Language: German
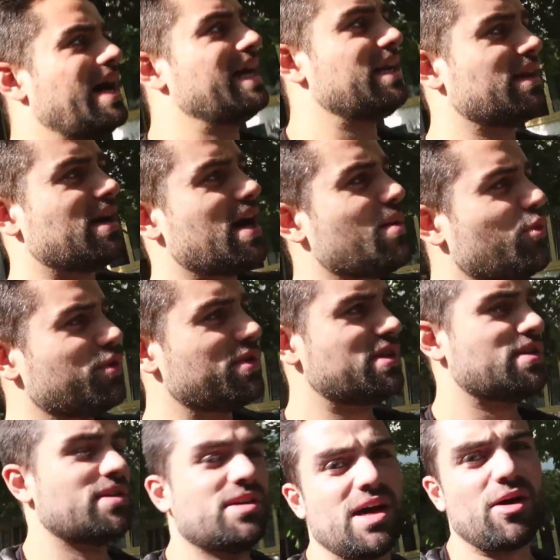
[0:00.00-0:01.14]
Einnahmen
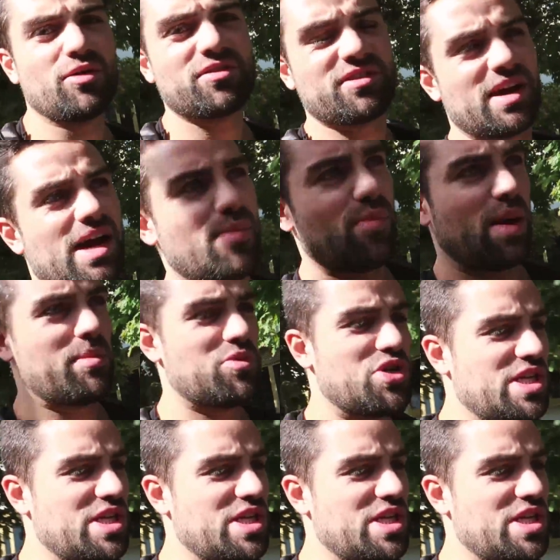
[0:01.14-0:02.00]
und äh, Ausgaben am